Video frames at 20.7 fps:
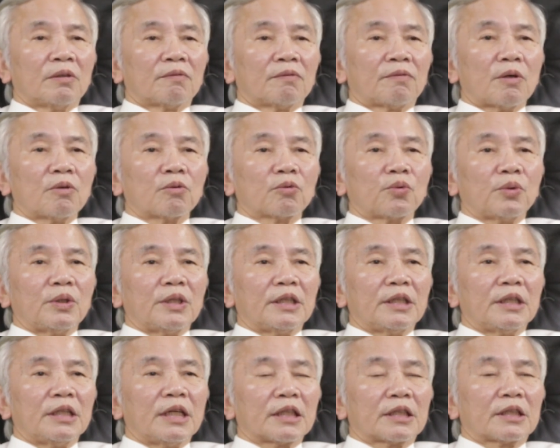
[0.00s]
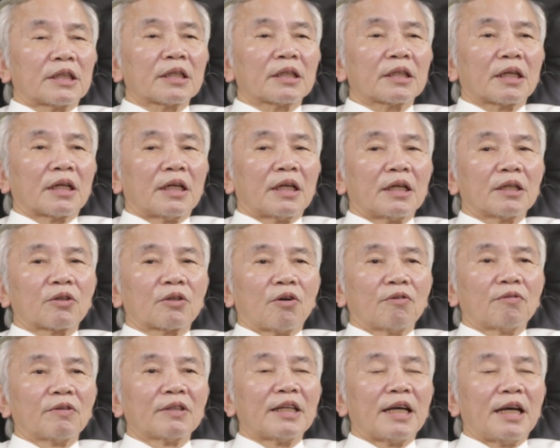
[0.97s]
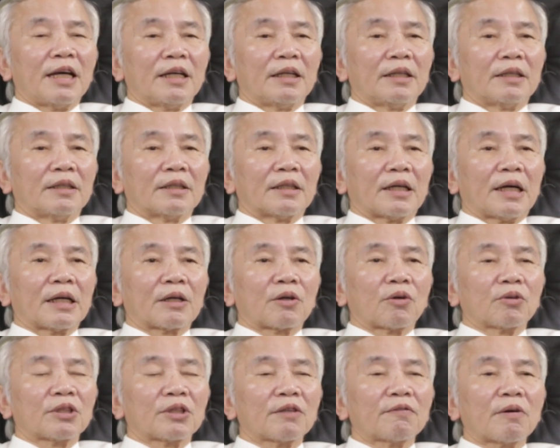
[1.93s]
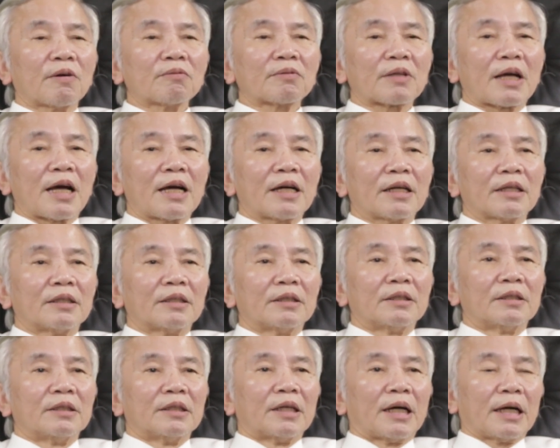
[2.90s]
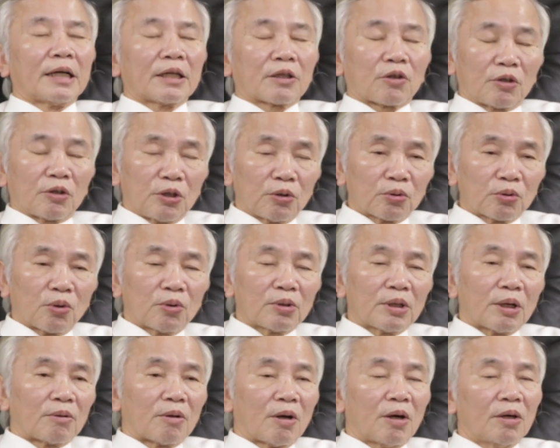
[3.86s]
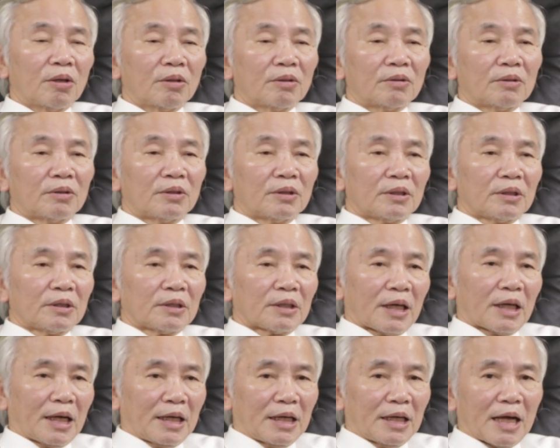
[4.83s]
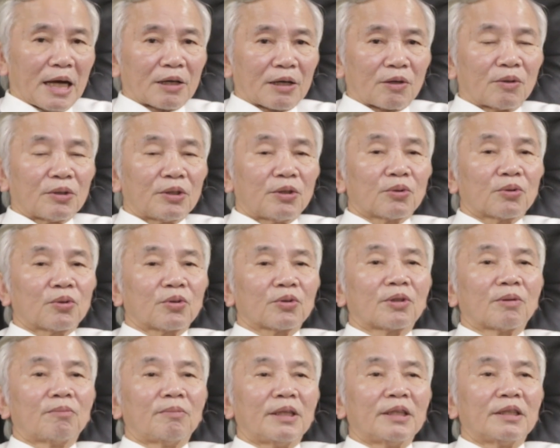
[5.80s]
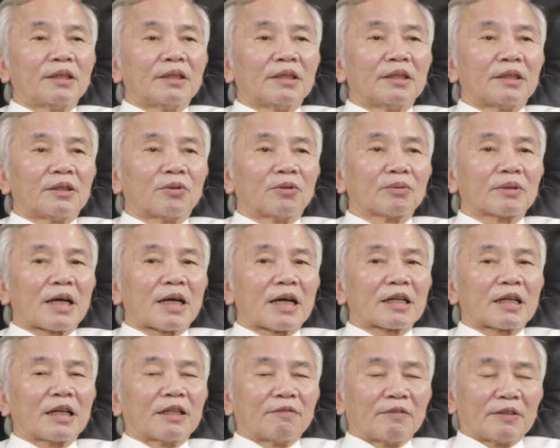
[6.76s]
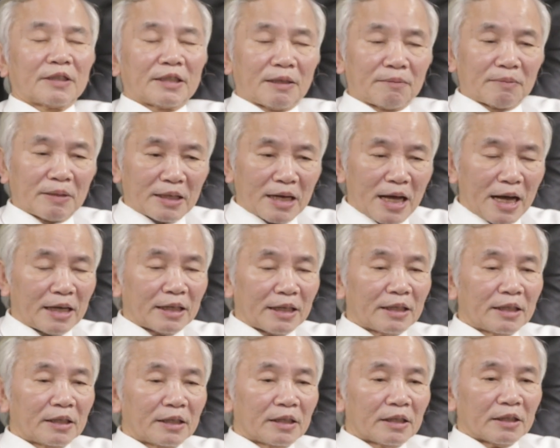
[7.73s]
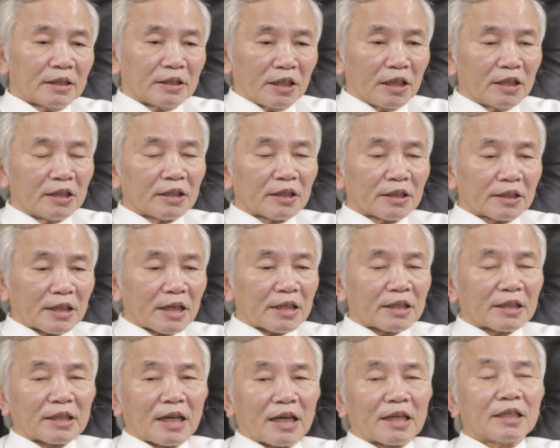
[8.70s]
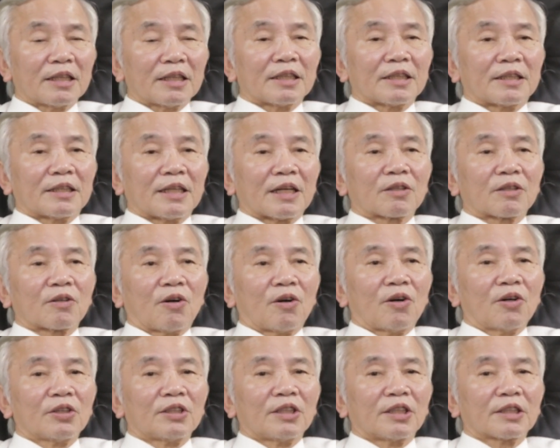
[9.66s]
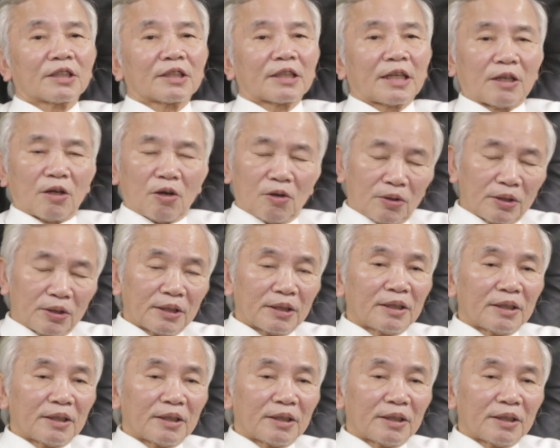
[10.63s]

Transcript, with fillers: phong thủy địa chất ở đấy có vấn đề hay có chất phóng xạ hay có yếu tố nào đó hay là có yếu tố tâm linh chúng ta cần phải xem xét lại nhưng chắc chắn sẽ có những thay đổi